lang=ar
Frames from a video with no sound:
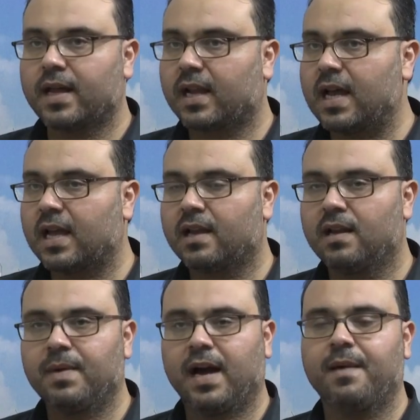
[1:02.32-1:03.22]
إغلاق
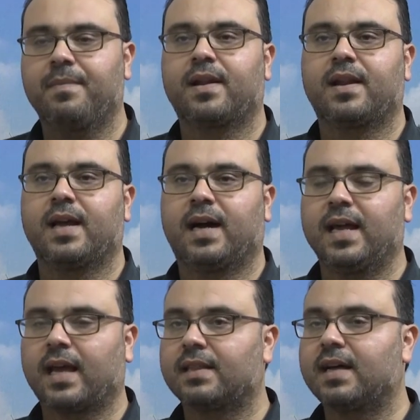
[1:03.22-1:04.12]
المعابر
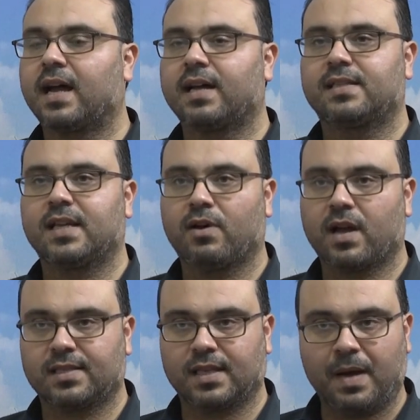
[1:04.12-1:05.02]
على قطاع غزة
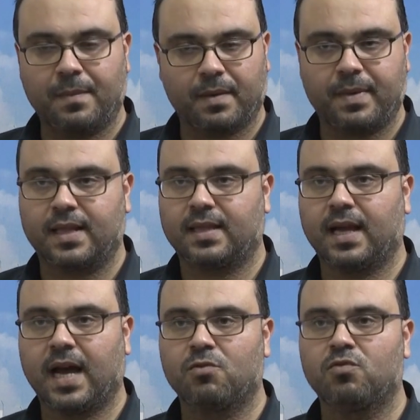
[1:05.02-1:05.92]
وخاصة معبر بيت
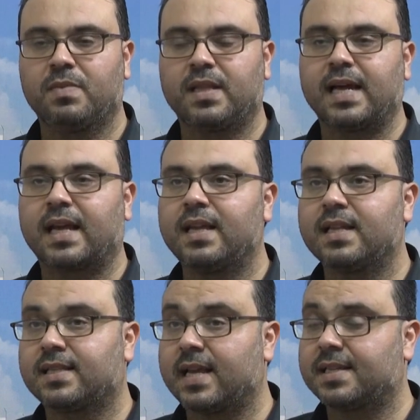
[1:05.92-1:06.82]
حنون
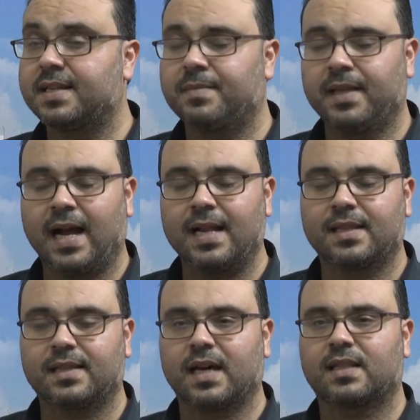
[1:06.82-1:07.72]
بالتأكيد سيزيد من حالة
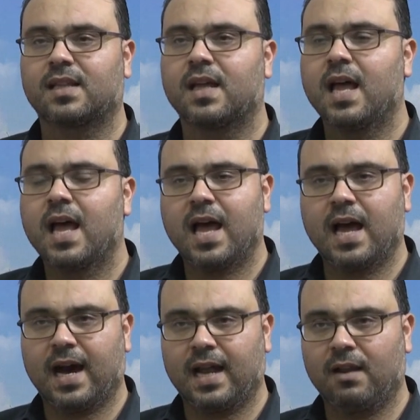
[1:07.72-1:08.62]
الضغط
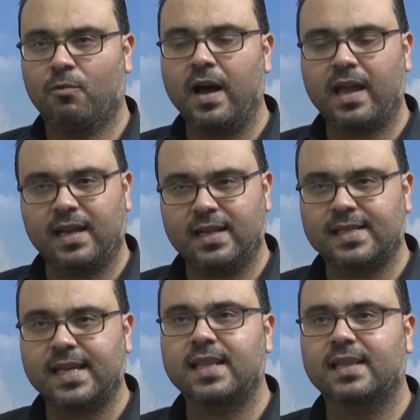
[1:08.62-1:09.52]
على الواقع
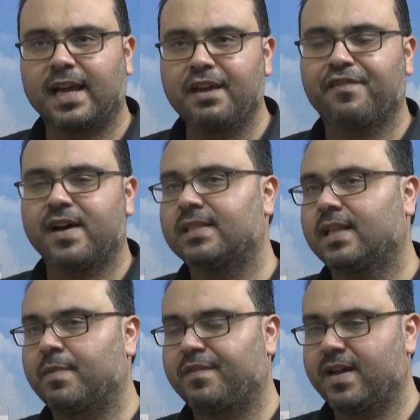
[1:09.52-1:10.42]
الإنساني الضعيف
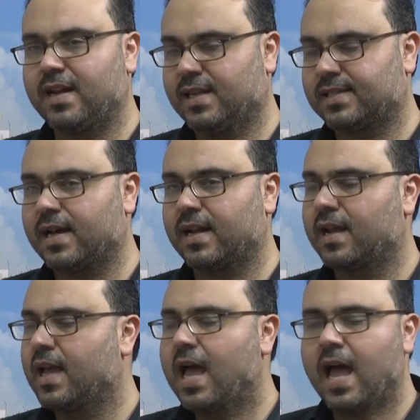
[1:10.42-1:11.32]
أصلا بفعل
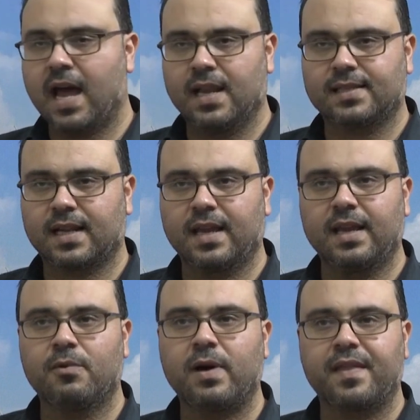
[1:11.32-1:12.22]
الحصار
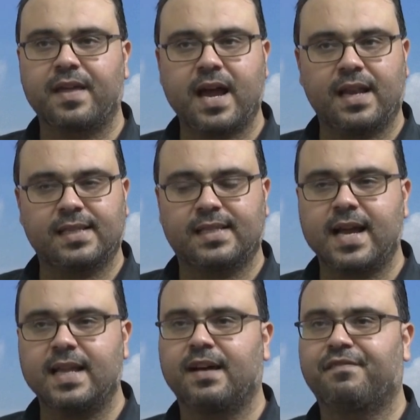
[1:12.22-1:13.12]
الإسرائيلي وهذا يعني
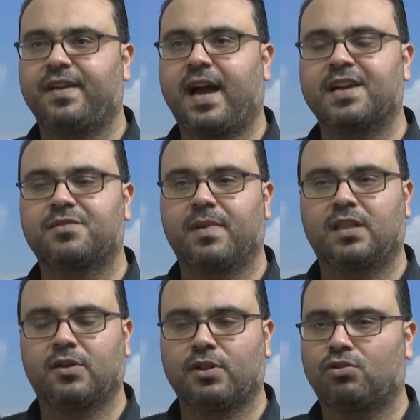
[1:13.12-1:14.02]
زيادة في حجم
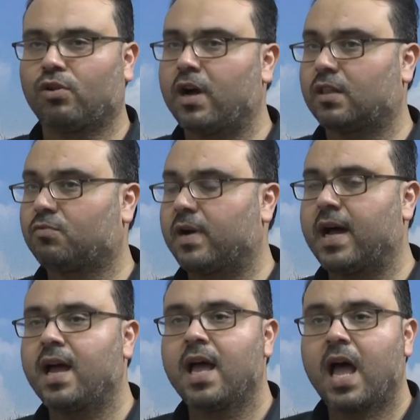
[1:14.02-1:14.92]
التوترات
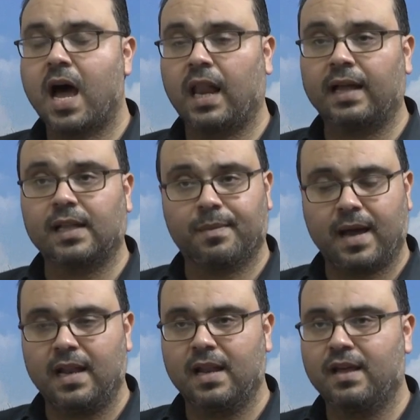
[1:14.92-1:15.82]

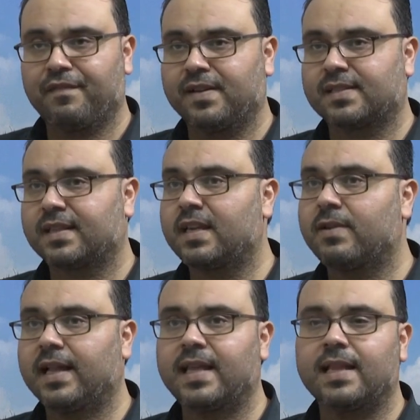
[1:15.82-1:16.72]
والغضب الفلسطيني
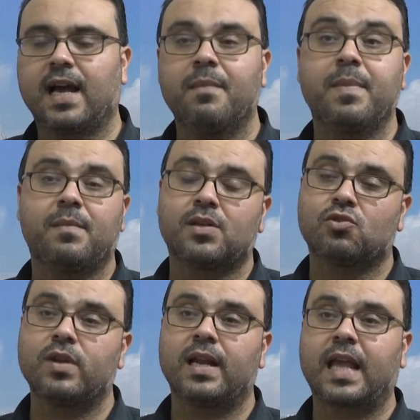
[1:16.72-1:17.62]
والاحتياج يتحمل
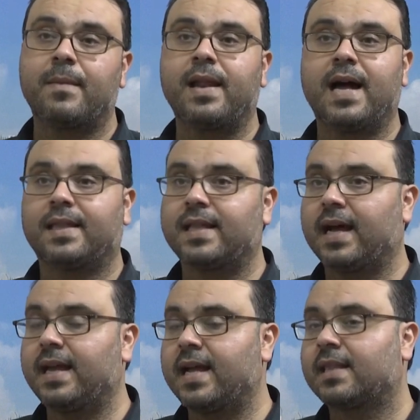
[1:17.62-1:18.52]
المسؤولية الكاملة عن
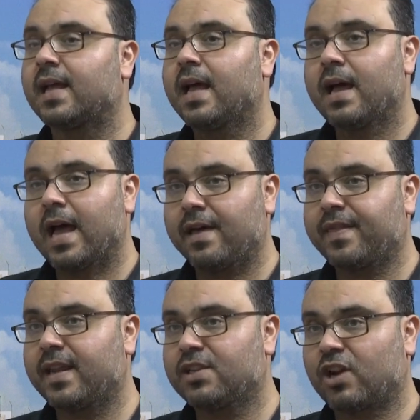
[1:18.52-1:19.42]
تداعيات
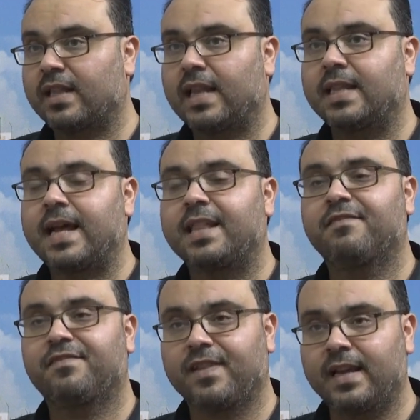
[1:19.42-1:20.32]
هذه الإجراءات التي تهدف
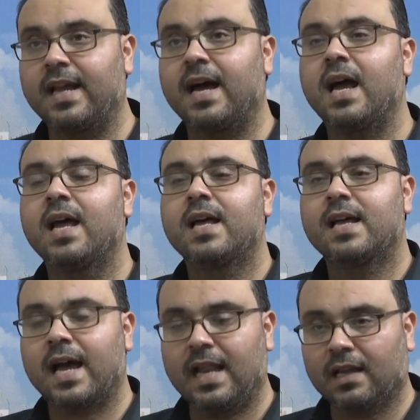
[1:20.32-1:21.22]
إلى
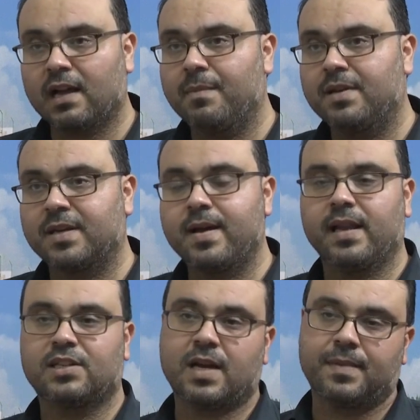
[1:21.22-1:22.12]
العقاب
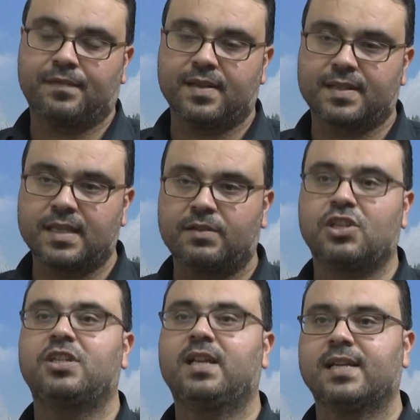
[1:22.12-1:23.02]
الجماعي لشعبنا الفلسطيني
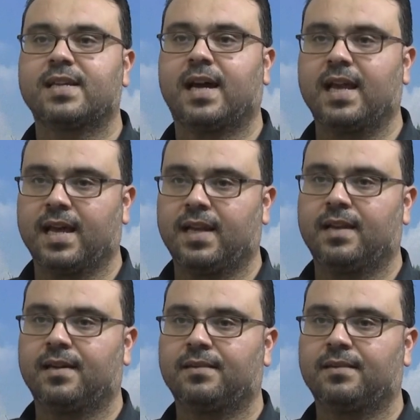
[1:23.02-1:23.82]
وتشديد الحصار على أهلنا